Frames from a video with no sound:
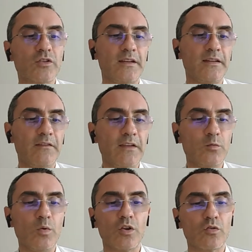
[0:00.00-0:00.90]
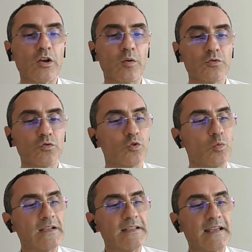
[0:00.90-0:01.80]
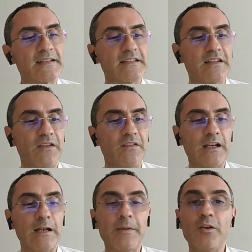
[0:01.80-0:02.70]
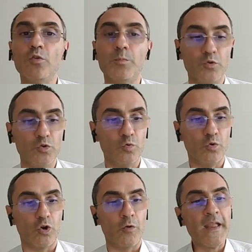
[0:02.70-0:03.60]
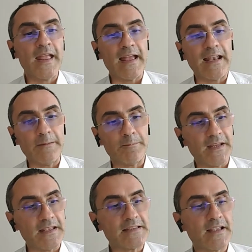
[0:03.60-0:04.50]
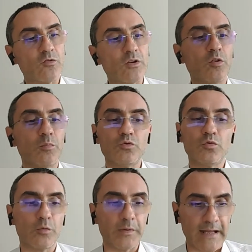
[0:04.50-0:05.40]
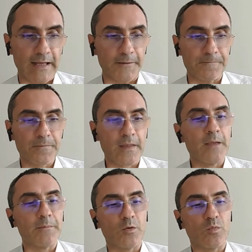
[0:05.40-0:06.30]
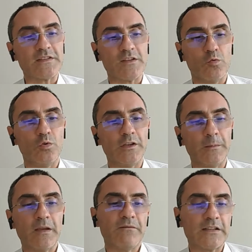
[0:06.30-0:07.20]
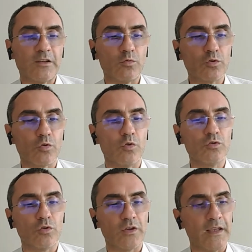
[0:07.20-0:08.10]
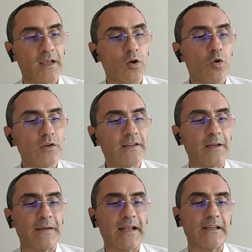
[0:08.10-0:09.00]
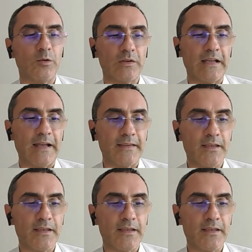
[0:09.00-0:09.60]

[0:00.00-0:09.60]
individui che non hanno potuto guadagnarsi da vivere nel periodo più duro e alle imprese che non hanno potuto operare. Per queste ultime va tenuto conto che, oltre ai mancati guadagni,